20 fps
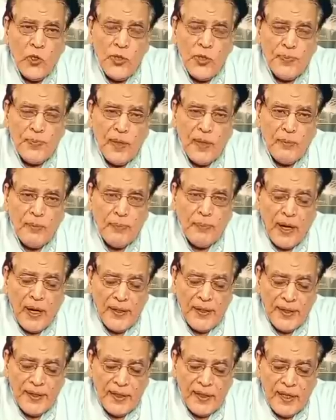उस पर
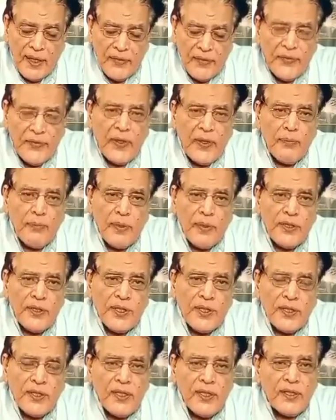पार्टी के अंदर भी
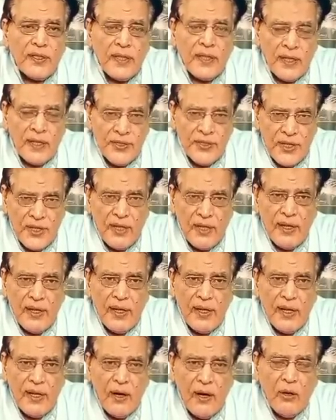शदीद कंसर्न
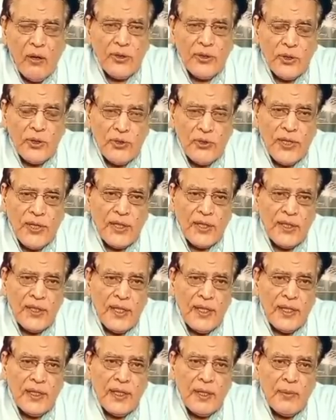है और चौथा
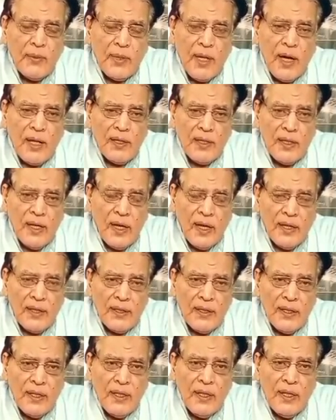ये है कि इमरान खान